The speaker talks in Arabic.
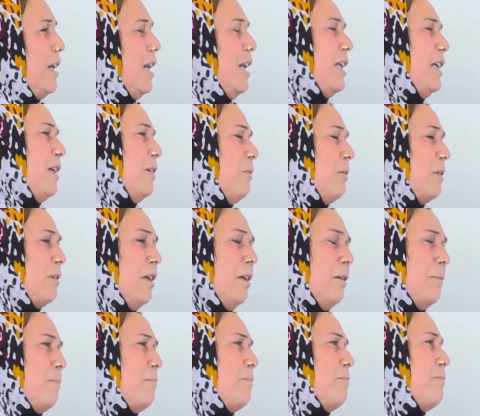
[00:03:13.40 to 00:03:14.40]
اري والله
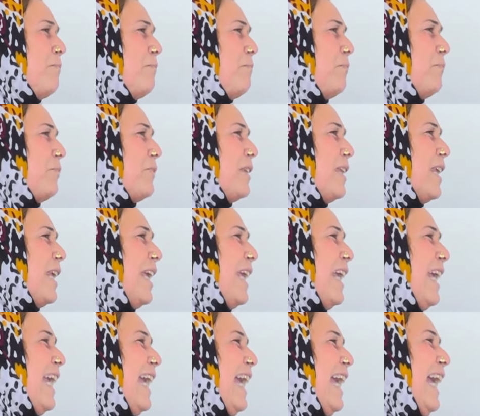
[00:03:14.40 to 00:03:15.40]
ليس كبري تبيرا
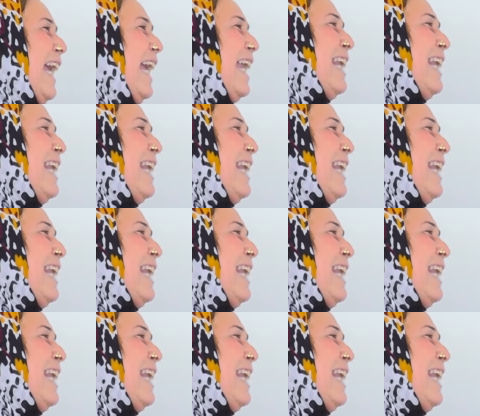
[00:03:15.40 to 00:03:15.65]
تشبون يعني